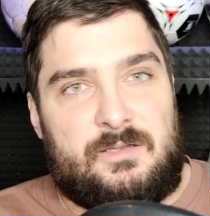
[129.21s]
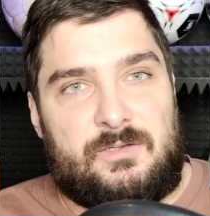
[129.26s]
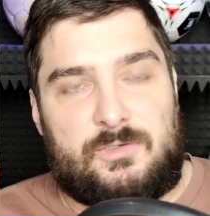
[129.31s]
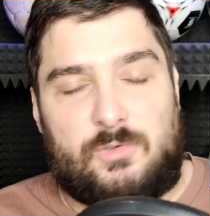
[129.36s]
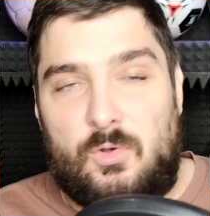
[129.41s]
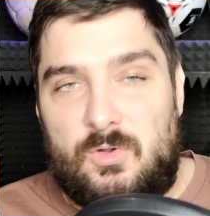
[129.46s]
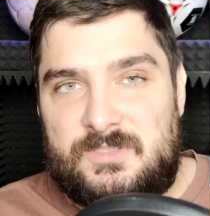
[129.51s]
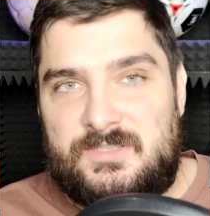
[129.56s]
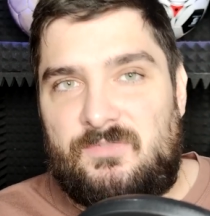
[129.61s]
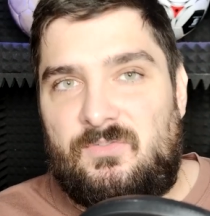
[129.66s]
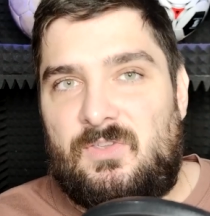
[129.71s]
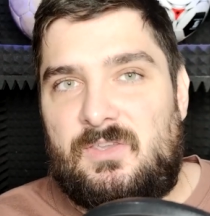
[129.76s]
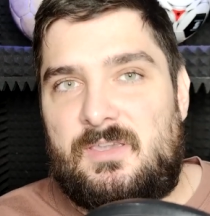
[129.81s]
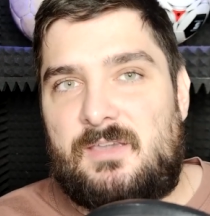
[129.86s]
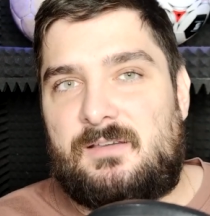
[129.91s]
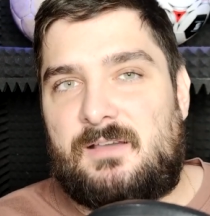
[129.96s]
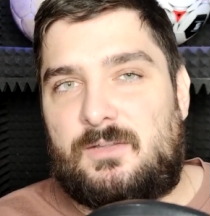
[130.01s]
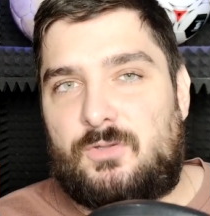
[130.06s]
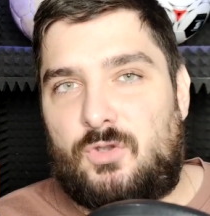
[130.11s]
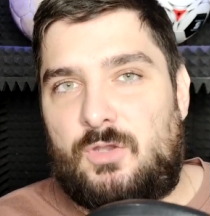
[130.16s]

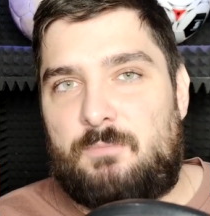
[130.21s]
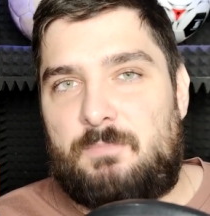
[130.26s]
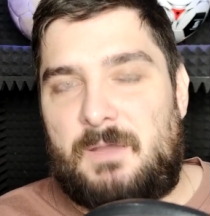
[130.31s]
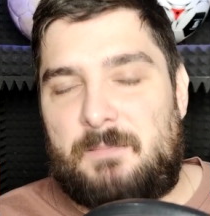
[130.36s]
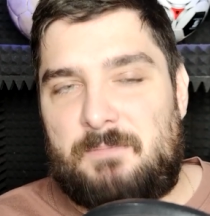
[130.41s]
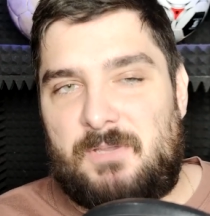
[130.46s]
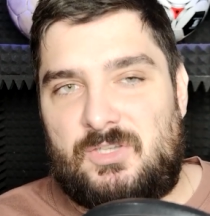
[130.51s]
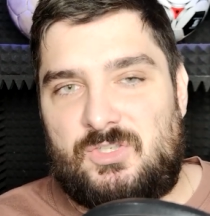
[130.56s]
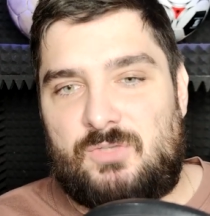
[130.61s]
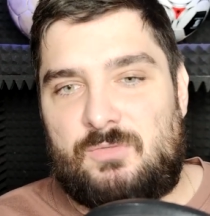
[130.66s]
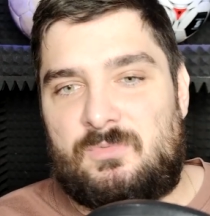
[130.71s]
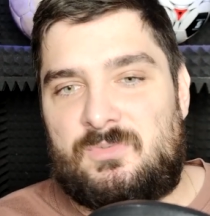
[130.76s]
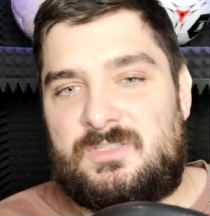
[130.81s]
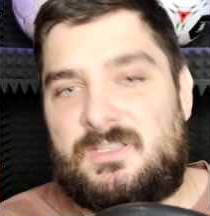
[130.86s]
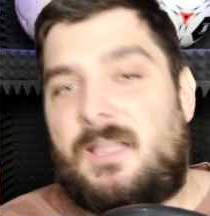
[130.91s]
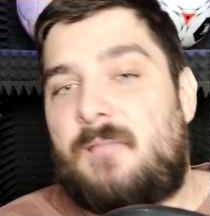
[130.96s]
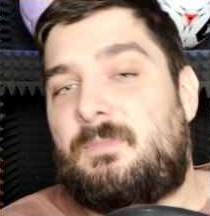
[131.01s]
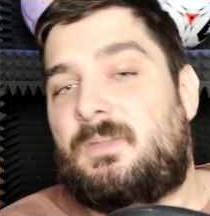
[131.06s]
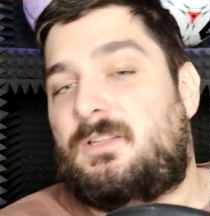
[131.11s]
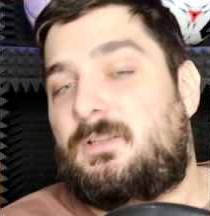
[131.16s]
Родственники, которые по-прежнему
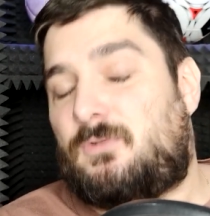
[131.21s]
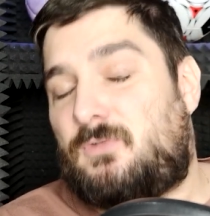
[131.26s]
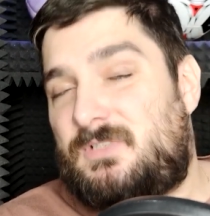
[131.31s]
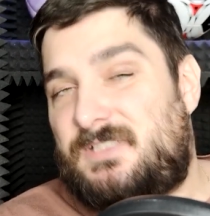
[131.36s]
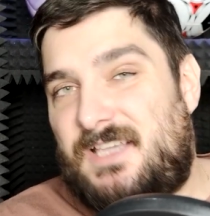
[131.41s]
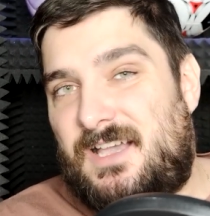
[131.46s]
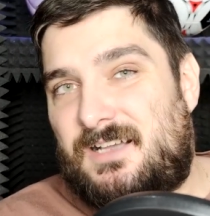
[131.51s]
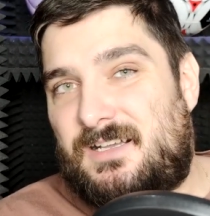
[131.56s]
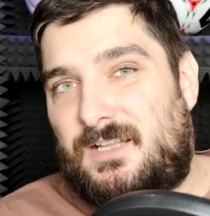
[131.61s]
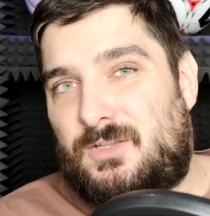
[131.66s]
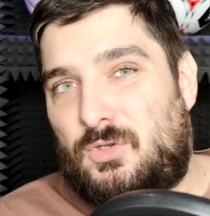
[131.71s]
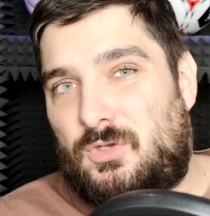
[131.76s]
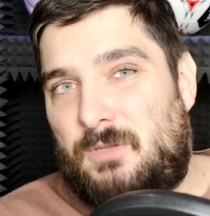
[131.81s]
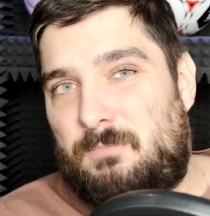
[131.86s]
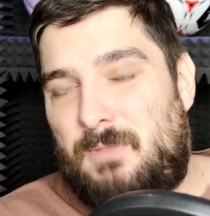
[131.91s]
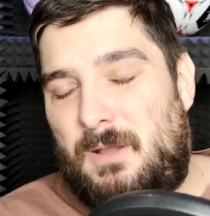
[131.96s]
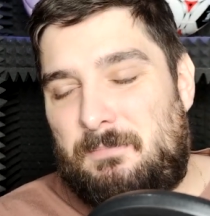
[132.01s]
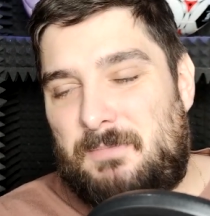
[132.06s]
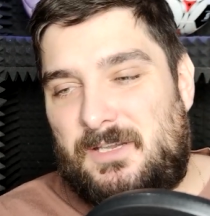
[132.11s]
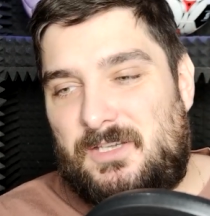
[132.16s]
с нами, друзья,
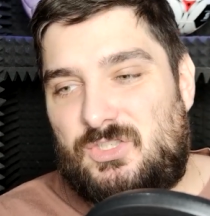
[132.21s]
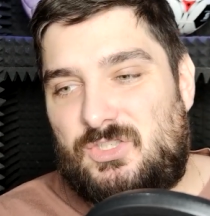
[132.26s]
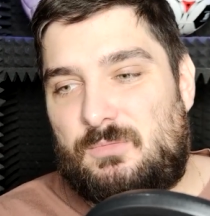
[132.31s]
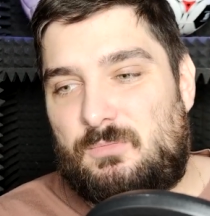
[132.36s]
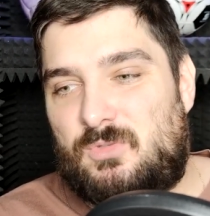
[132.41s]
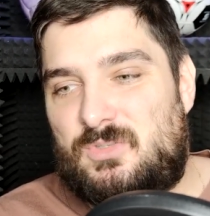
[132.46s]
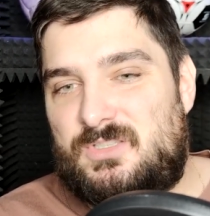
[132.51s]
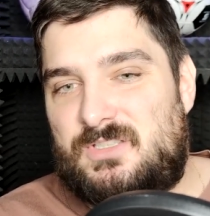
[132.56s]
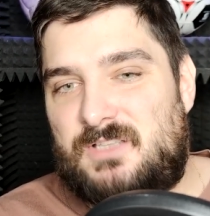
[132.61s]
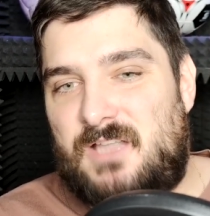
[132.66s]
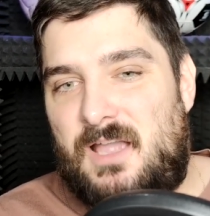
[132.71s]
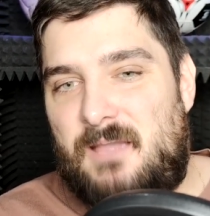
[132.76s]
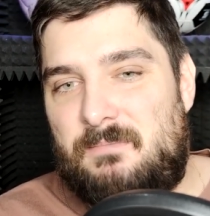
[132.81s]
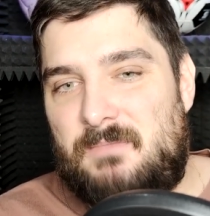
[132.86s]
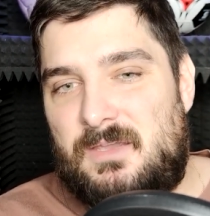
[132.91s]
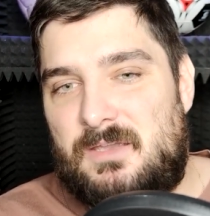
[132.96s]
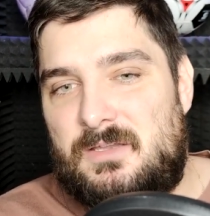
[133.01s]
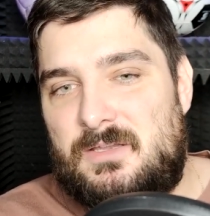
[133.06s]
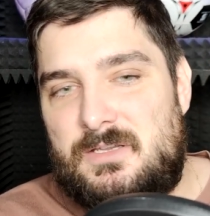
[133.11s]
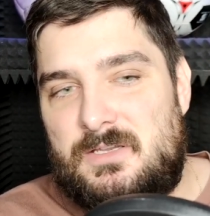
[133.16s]
которые по-прежнему с
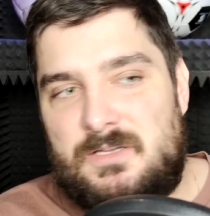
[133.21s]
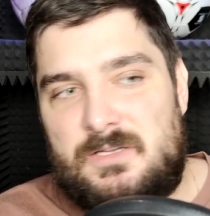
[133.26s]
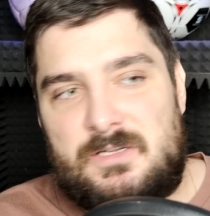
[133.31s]
нами.